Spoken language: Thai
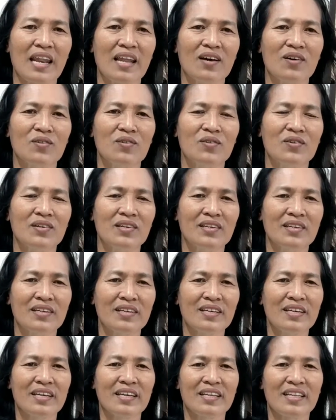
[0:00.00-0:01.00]
เรา
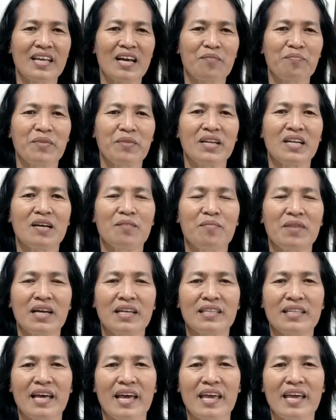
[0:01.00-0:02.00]
อยากเป็นกำลัง
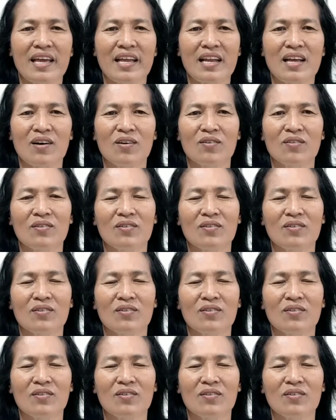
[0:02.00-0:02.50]
ใจให้เรา